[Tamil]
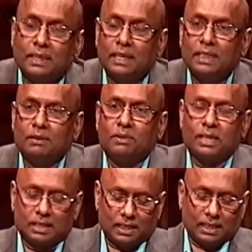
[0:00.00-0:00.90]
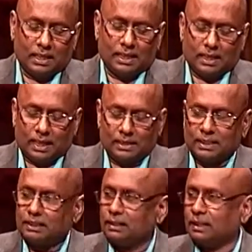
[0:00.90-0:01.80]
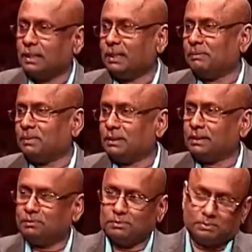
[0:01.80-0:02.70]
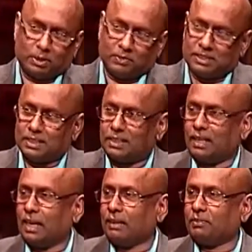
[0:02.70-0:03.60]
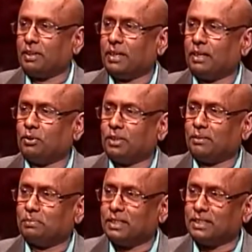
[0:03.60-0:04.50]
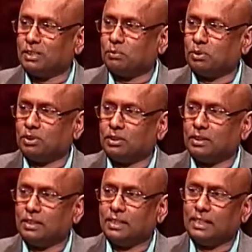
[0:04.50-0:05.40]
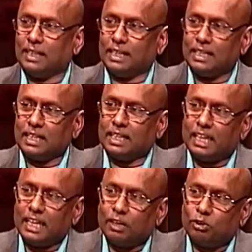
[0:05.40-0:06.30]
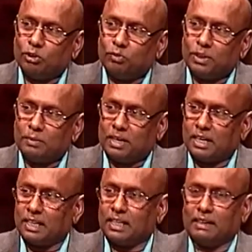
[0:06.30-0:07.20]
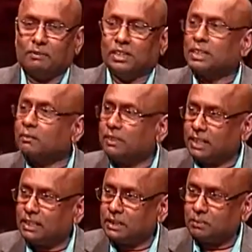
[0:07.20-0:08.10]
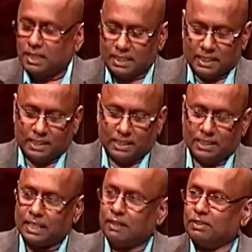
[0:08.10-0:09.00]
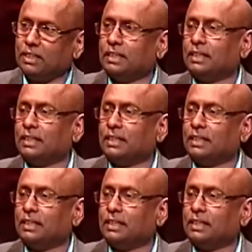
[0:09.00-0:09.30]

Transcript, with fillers: இந்த விடயத்திலே அண்டன் ப்ரொஃபஸர் லால் ஃபெர்னாண்டோவுடன் பேசுகின்ற பொழுது எங்களுக்கே ஒரு விதமான வெட்கம் பெறுகின்ற மாதிரி இருக்கிறது அதாவது